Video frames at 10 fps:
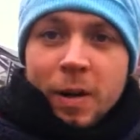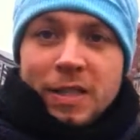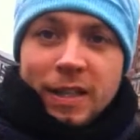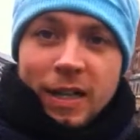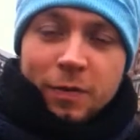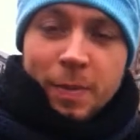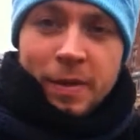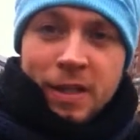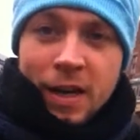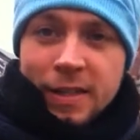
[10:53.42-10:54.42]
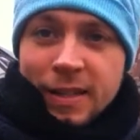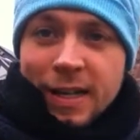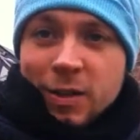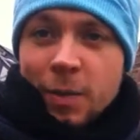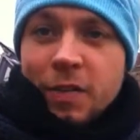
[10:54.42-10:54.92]
Wobei es halt auf die
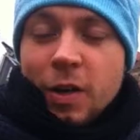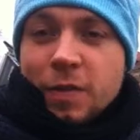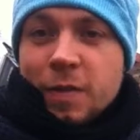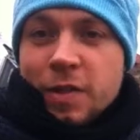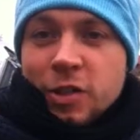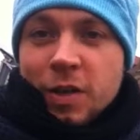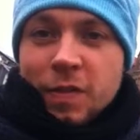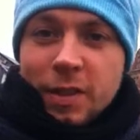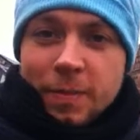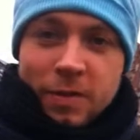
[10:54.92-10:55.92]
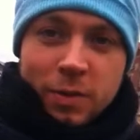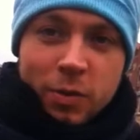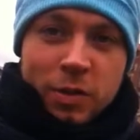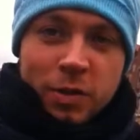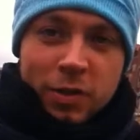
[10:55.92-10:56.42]
Minderheiten ankommt, wie auf die Wissenschaft. Es gibt
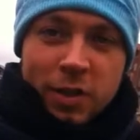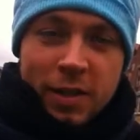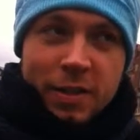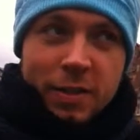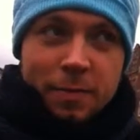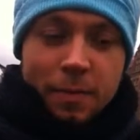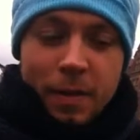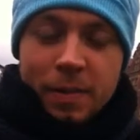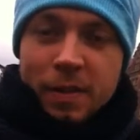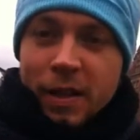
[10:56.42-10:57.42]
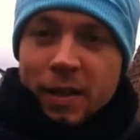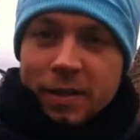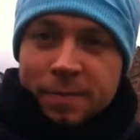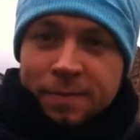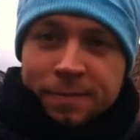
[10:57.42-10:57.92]
gute und schlechte
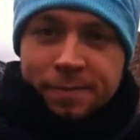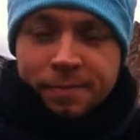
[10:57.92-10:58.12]
Minderheiten.